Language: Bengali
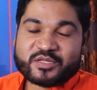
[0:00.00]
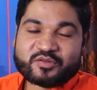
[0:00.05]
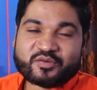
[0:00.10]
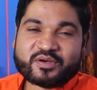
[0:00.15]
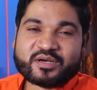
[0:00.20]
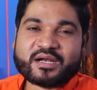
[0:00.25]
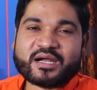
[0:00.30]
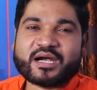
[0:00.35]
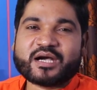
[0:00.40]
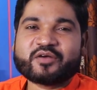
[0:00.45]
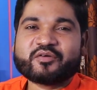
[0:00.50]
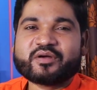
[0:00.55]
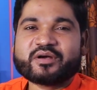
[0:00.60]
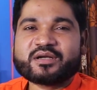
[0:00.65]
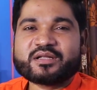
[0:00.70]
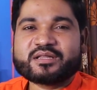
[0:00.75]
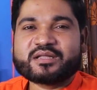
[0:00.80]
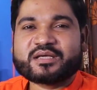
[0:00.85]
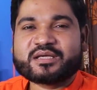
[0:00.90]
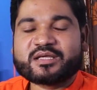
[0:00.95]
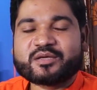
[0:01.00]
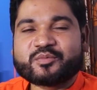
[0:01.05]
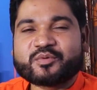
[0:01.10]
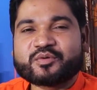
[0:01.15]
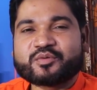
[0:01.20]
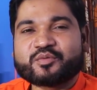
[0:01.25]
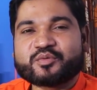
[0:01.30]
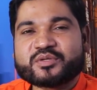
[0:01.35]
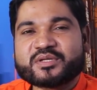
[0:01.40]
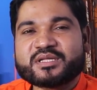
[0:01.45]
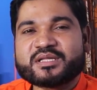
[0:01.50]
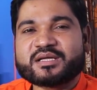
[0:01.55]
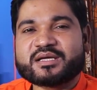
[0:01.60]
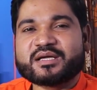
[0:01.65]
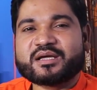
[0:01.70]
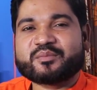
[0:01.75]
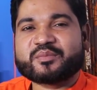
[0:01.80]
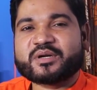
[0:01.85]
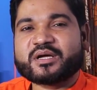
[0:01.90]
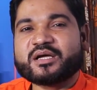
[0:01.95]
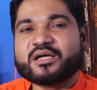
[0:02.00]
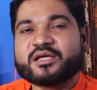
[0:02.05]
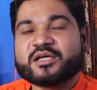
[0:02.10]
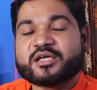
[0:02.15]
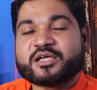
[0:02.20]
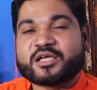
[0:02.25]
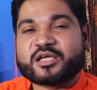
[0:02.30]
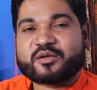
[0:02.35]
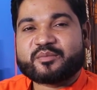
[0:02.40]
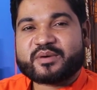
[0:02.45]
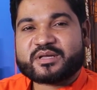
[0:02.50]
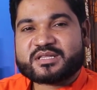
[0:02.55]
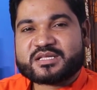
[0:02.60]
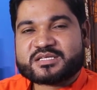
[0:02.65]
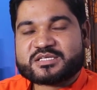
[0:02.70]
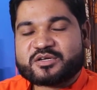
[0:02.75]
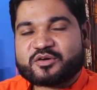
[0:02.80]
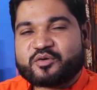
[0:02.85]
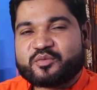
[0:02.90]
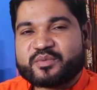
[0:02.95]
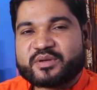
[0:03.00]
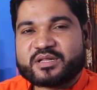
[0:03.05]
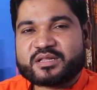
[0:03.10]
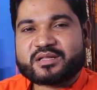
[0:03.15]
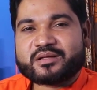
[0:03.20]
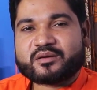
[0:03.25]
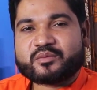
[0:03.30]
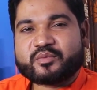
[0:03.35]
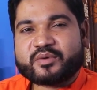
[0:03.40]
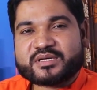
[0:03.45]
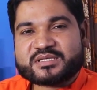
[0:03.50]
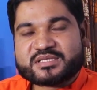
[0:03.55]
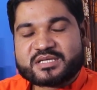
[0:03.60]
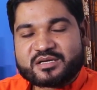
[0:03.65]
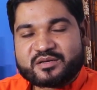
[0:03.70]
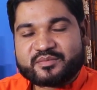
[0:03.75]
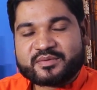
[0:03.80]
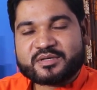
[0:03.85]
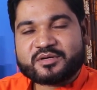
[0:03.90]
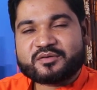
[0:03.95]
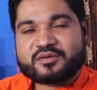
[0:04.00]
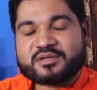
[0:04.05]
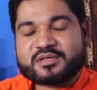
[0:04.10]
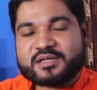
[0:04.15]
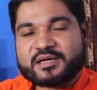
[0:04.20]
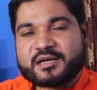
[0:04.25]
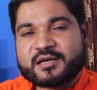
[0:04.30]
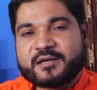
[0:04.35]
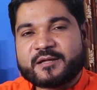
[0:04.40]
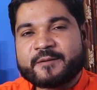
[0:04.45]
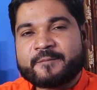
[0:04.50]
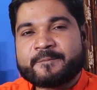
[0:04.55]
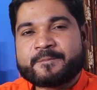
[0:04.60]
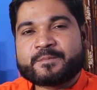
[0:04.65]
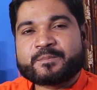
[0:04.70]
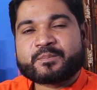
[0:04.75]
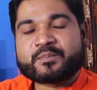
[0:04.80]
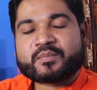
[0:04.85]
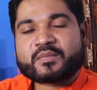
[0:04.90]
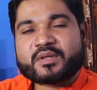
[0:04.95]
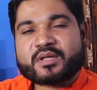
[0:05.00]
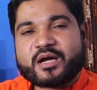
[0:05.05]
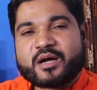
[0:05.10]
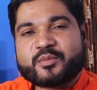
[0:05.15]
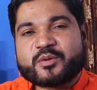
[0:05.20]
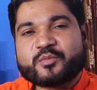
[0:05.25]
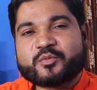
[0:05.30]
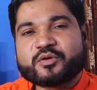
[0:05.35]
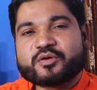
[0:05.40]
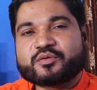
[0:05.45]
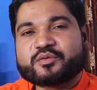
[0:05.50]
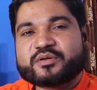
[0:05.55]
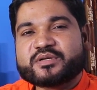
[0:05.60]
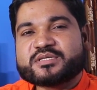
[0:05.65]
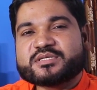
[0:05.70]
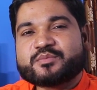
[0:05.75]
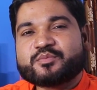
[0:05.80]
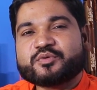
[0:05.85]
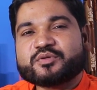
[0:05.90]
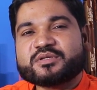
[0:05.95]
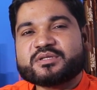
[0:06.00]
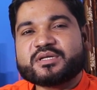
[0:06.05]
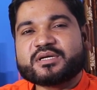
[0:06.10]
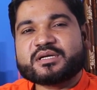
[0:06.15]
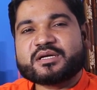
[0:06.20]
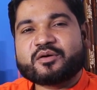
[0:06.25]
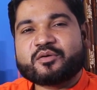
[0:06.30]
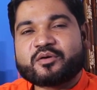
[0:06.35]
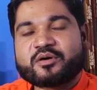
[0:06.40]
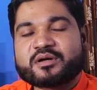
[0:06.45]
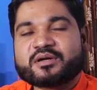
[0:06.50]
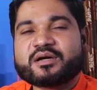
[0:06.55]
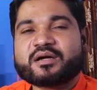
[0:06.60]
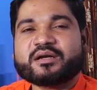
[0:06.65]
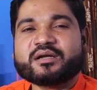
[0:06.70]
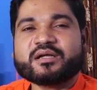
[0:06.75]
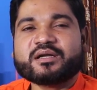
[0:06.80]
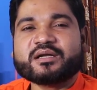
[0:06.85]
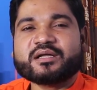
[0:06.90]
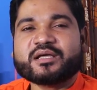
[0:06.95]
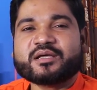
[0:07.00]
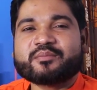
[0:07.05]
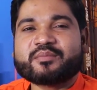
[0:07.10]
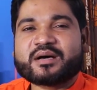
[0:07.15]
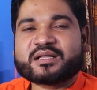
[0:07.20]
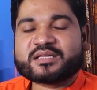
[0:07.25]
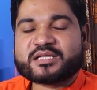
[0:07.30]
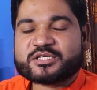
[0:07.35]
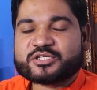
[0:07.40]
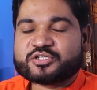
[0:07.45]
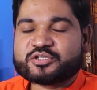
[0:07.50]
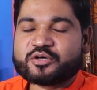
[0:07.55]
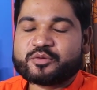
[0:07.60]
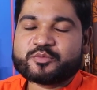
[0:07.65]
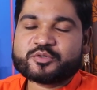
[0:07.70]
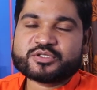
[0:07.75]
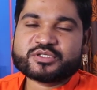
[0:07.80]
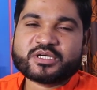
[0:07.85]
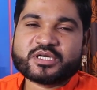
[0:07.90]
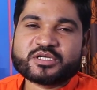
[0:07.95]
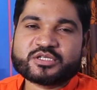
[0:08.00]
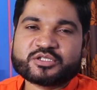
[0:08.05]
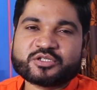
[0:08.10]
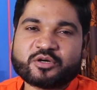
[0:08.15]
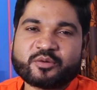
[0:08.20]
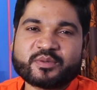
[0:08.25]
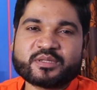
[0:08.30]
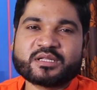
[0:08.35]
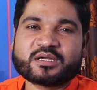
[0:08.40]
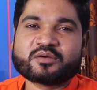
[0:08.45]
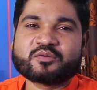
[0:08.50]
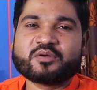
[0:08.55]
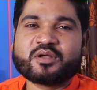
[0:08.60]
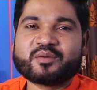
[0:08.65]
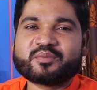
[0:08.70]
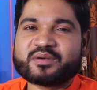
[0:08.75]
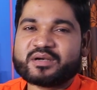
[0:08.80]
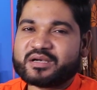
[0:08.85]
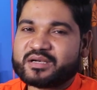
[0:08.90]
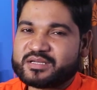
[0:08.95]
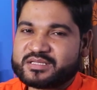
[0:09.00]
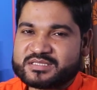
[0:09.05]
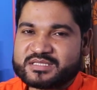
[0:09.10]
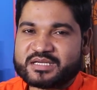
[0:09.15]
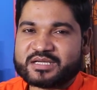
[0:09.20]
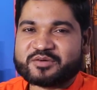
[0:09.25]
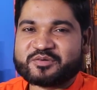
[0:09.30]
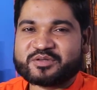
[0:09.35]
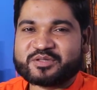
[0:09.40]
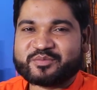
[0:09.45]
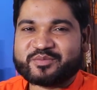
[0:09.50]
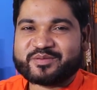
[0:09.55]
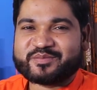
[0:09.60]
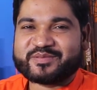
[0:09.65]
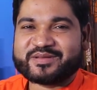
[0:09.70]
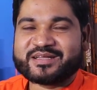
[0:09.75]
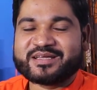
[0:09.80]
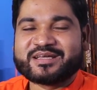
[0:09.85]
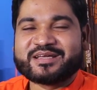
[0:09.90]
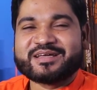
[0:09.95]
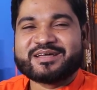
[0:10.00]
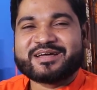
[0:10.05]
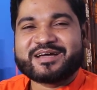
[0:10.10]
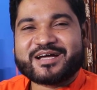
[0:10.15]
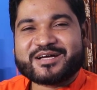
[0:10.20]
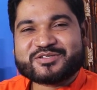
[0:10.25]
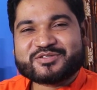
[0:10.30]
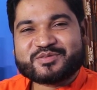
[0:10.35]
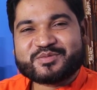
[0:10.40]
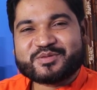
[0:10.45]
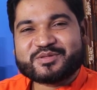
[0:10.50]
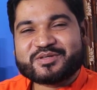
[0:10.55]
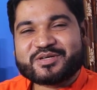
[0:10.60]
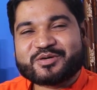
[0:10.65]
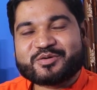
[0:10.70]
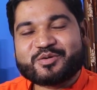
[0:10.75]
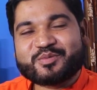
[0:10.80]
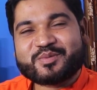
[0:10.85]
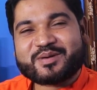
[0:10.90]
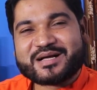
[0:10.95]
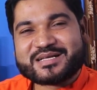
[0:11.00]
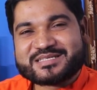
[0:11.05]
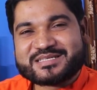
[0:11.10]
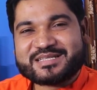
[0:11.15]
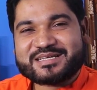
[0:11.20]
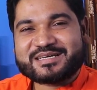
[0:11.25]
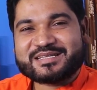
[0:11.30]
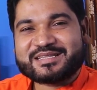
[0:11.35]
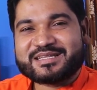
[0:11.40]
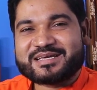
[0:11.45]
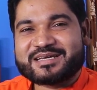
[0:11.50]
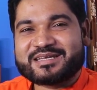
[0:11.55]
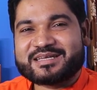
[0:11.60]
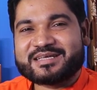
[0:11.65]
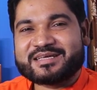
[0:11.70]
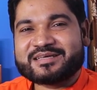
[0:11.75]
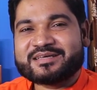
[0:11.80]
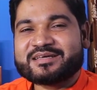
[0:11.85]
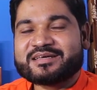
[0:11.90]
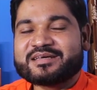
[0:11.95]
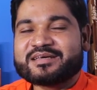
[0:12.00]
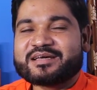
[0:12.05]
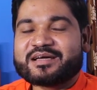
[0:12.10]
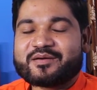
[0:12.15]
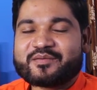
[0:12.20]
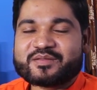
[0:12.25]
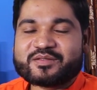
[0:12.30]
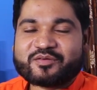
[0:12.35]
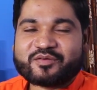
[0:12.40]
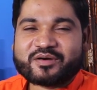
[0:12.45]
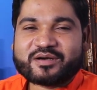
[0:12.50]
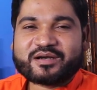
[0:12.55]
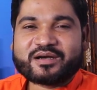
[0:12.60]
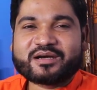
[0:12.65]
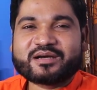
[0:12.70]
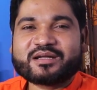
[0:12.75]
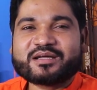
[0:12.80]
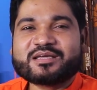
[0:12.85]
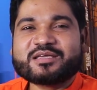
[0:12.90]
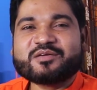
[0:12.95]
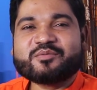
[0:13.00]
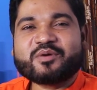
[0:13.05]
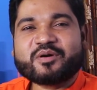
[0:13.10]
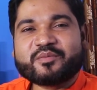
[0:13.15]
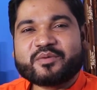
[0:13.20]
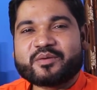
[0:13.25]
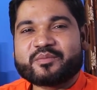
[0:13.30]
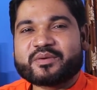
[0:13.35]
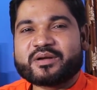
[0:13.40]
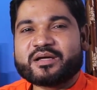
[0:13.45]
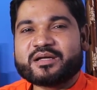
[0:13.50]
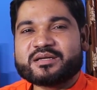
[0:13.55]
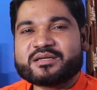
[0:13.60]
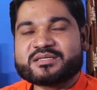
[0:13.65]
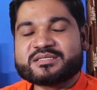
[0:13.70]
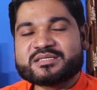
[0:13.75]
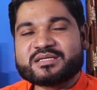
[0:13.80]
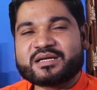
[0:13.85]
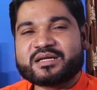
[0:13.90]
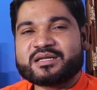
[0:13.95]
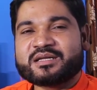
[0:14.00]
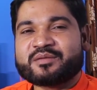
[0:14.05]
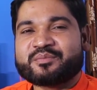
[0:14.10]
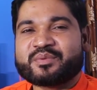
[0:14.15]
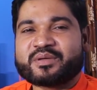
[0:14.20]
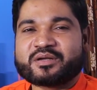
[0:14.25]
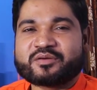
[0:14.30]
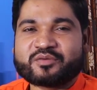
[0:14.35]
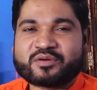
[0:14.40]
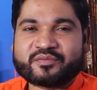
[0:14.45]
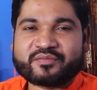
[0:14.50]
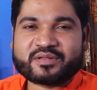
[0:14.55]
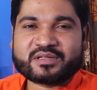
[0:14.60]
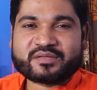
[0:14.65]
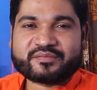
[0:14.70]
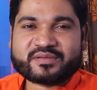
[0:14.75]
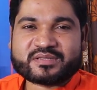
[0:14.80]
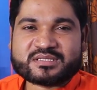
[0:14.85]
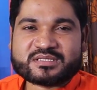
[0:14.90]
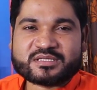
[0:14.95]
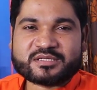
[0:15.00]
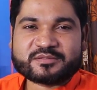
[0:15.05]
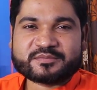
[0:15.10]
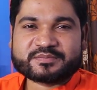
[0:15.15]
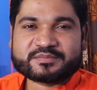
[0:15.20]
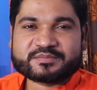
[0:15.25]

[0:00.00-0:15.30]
ভিতরের হার্ডওয়্যারটা দেখি এবং কোথায় থেকে আমরা এই বাতাসটা কমিয়ে নিতে পারবো আজকের এই ভিডিওটা দেখলে আমি মনে করি যে প্রত্যেকটা হটগানের এই বাতাস সমস্যার সমাধানগুলো আপনারা নিজেরা করতে পারবেন আসুন বন্ধুরা খুব কাছে থেকে দেখে নিই আমাদের হটগানটা কিভাবে আমরা নিজেরাই রিপেয়ার করে ফেলতে পারছি